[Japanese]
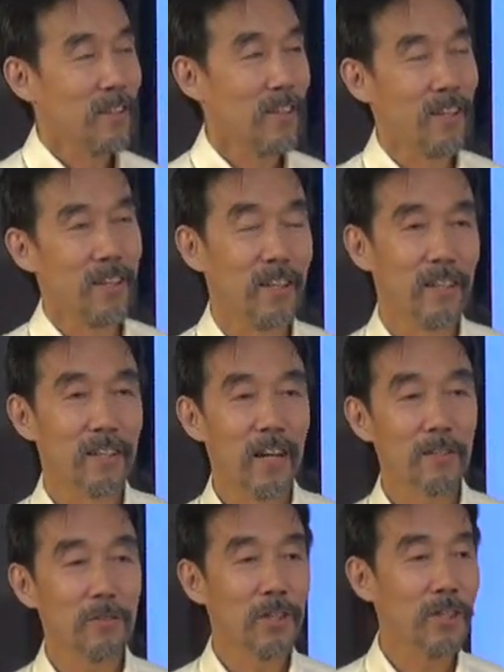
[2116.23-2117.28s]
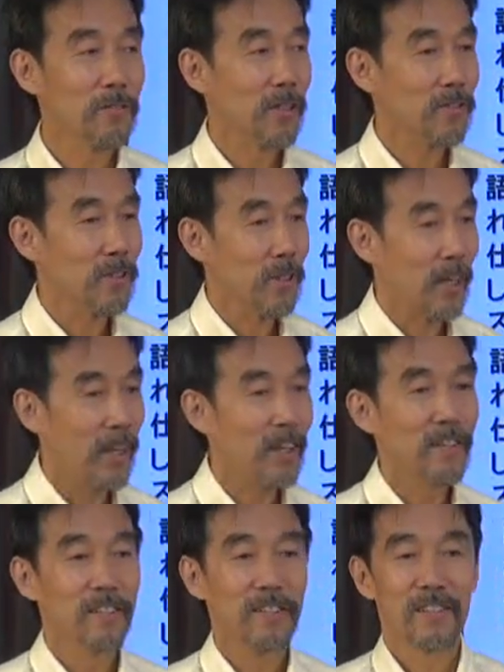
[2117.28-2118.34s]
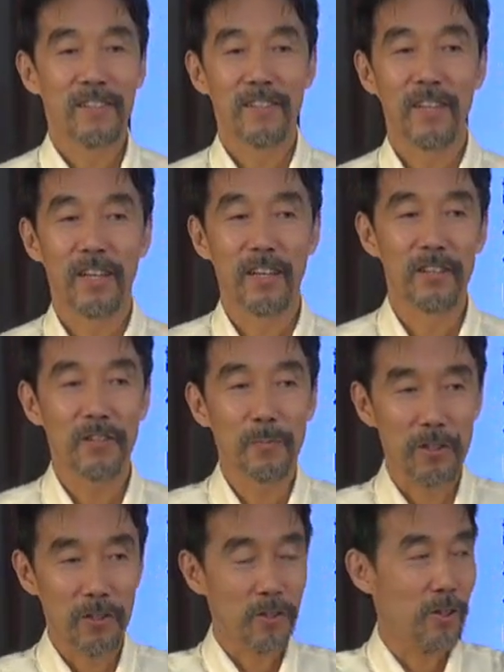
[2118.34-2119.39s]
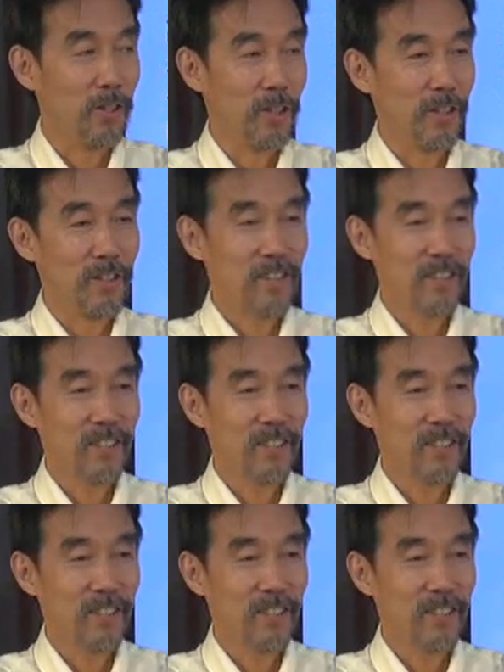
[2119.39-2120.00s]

えー、ガードニングが好きでで、まあ、広い